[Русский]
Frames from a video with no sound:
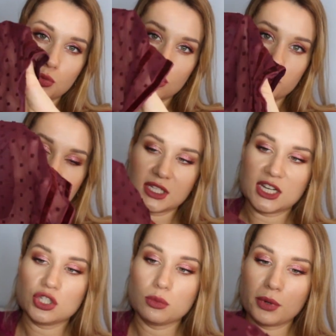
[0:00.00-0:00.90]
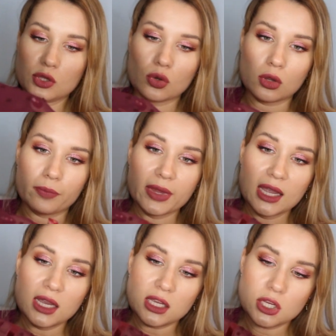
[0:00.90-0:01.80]
с полупрозрачным подолом.
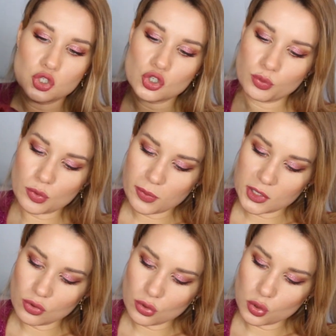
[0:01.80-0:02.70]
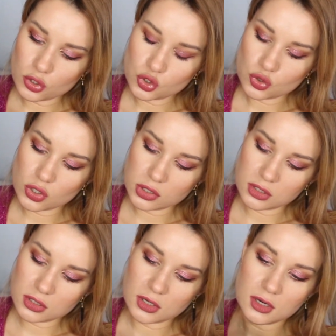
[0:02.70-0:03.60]
И еще по подолу идет
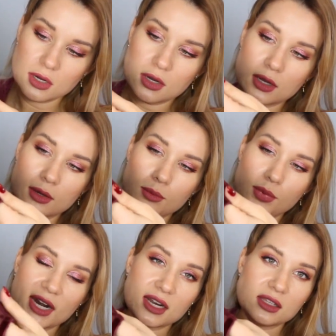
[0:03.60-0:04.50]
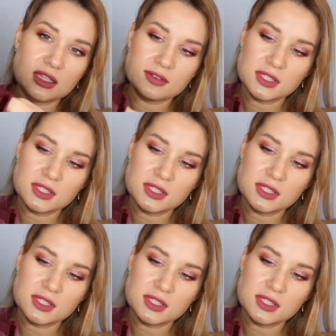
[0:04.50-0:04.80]
э, бархатная